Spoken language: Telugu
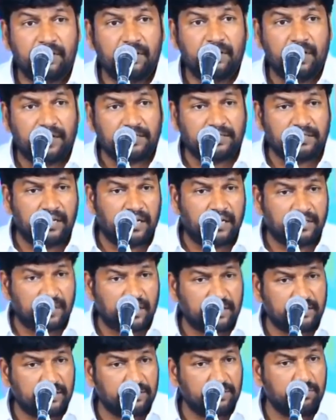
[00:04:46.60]
అసలు
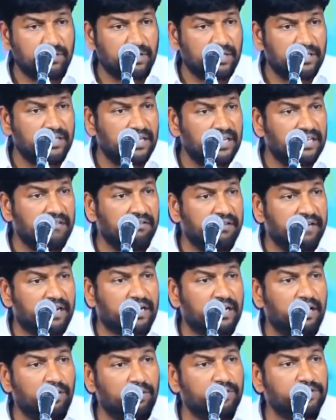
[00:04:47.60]
అంత గుండె ధైర్యం
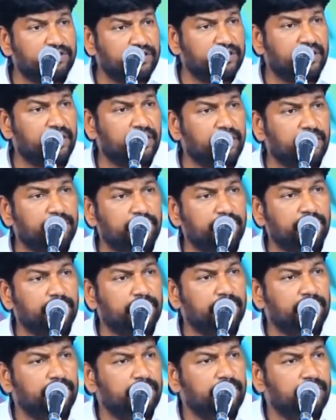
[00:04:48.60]
ఎట్లా వచ్చింది నీకు
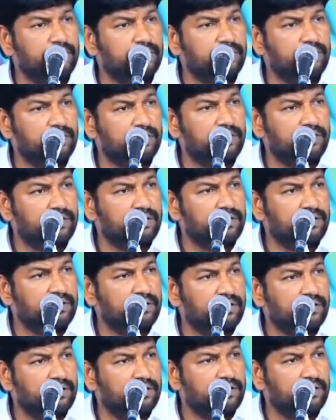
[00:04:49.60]
నీకు
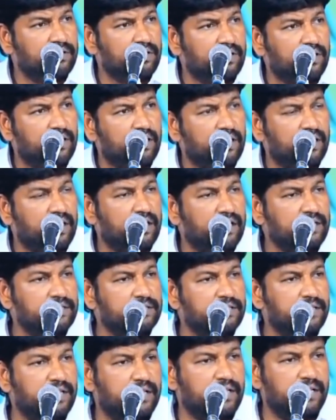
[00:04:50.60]
అని అడిగితే